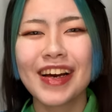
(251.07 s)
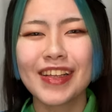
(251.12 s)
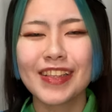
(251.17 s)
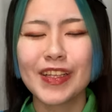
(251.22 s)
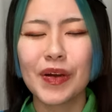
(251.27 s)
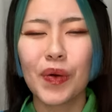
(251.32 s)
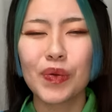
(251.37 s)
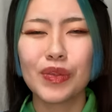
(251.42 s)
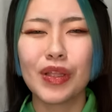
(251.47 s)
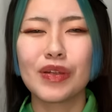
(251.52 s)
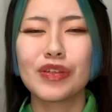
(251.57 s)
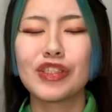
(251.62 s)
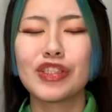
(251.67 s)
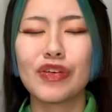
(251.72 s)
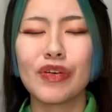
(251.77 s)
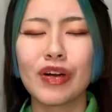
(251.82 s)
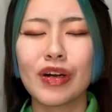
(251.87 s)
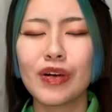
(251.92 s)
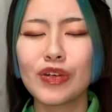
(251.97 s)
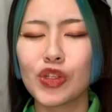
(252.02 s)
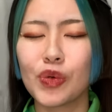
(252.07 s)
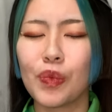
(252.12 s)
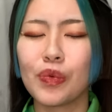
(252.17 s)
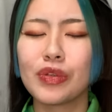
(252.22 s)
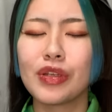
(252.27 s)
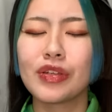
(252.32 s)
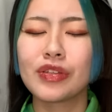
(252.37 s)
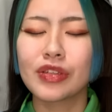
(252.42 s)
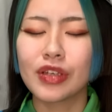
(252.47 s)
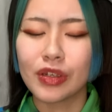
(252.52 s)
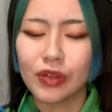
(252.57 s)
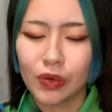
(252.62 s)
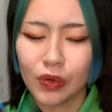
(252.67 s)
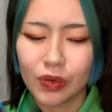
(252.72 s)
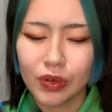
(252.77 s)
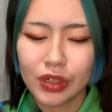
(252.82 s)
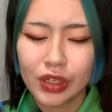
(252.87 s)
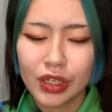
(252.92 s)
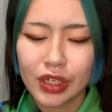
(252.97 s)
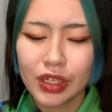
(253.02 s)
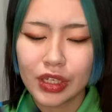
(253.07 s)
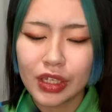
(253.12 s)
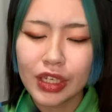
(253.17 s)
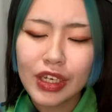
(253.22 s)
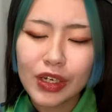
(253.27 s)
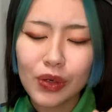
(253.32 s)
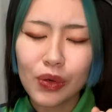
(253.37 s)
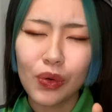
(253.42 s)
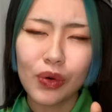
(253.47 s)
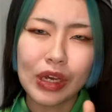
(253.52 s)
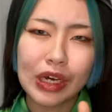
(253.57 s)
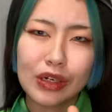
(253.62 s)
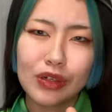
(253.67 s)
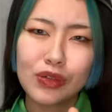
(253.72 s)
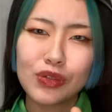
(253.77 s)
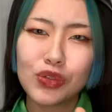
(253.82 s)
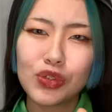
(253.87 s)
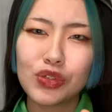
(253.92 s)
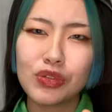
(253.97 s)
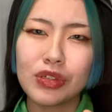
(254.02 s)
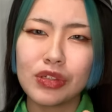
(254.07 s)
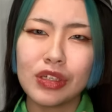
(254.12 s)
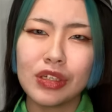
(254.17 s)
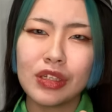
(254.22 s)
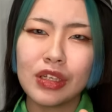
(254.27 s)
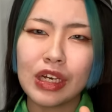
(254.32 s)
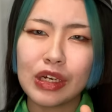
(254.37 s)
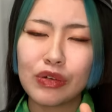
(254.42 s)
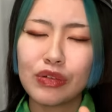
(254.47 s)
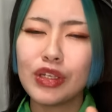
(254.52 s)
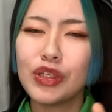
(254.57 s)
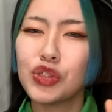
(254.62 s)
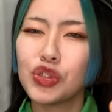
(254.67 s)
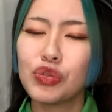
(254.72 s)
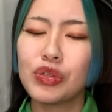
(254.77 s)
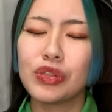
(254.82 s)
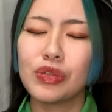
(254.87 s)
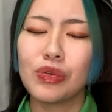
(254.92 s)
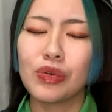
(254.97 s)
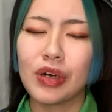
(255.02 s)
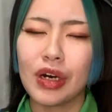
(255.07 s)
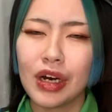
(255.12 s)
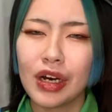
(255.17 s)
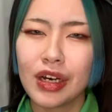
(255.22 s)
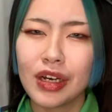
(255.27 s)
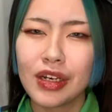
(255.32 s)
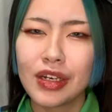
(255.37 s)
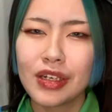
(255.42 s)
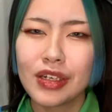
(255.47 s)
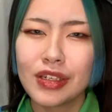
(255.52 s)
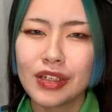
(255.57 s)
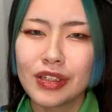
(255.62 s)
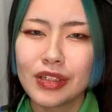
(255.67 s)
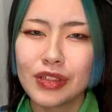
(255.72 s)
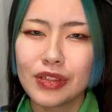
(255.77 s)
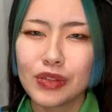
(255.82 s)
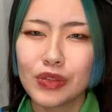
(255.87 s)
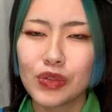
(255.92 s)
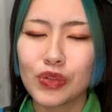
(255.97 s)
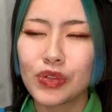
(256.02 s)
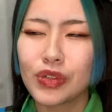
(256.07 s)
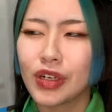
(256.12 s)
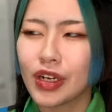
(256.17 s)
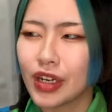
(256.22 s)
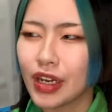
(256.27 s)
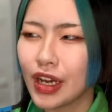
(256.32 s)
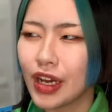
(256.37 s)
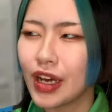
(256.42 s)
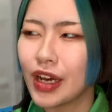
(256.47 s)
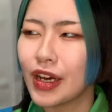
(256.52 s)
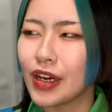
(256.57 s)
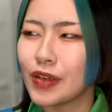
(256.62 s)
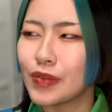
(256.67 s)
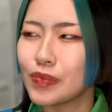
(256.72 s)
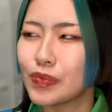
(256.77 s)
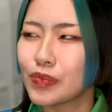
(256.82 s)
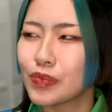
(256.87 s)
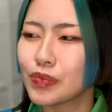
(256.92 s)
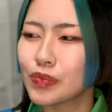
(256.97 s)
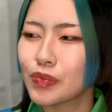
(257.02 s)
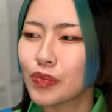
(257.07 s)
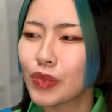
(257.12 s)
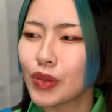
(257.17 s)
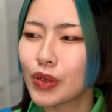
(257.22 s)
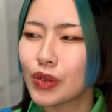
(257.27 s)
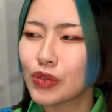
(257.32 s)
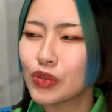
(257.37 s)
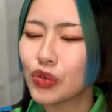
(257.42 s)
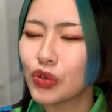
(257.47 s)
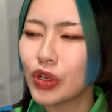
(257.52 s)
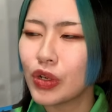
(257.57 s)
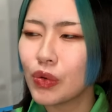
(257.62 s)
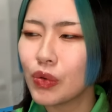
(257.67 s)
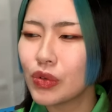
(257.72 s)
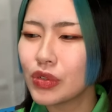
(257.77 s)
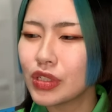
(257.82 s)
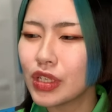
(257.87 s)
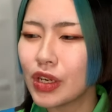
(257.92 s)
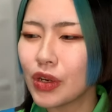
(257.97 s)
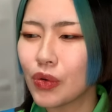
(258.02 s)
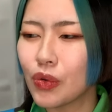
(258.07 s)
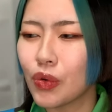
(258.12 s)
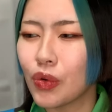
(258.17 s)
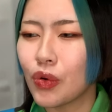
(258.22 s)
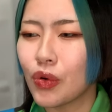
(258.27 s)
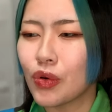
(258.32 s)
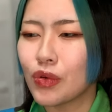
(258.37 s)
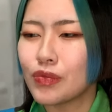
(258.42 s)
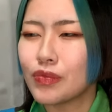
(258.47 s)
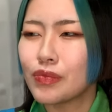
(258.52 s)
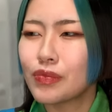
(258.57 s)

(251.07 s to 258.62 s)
買ったことある人わ分かると思うんですけど1個110円120円とかするからそれをさこ